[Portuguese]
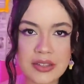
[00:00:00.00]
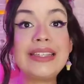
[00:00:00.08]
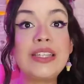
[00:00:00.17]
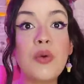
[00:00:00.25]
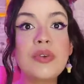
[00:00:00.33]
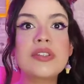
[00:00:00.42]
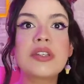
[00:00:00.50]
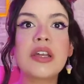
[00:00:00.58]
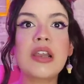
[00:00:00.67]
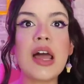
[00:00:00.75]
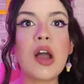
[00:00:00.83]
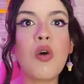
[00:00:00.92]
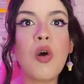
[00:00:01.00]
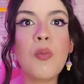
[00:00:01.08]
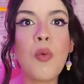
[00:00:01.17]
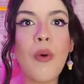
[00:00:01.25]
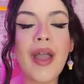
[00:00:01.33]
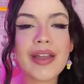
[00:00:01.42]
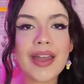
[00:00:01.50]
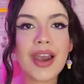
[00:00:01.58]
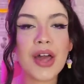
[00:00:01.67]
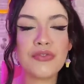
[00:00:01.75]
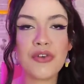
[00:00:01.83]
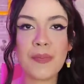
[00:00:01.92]
Então, Estrela, como é que
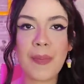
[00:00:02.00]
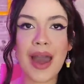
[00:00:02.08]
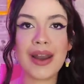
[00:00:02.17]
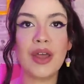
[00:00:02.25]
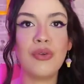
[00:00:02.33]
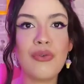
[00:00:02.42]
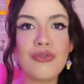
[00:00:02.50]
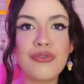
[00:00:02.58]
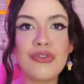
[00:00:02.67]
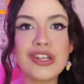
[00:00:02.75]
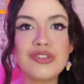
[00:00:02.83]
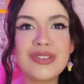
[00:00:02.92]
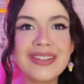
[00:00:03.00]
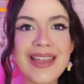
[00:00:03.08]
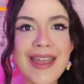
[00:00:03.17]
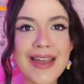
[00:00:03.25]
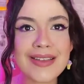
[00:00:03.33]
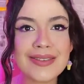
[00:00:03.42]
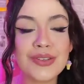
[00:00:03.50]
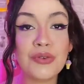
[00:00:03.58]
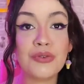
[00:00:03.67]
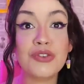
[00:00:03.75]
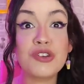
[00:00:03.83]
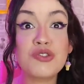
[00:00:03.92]
ela foi parar num vídeo desse,
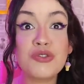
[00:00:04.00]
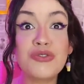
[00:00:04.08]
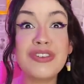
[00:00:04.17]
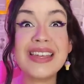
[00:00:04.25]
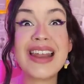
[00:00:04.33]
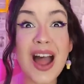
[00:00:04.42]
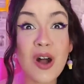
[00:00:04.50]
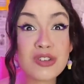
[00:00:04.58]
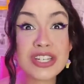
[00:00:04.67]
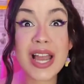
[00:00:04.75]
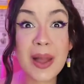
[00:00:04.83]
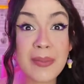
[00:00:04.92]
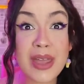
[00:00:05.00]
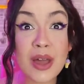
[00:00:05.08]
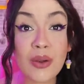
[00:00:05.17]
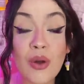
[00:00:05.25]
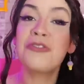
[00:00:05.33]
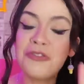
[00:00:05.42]
num vídeo viral de cabelo?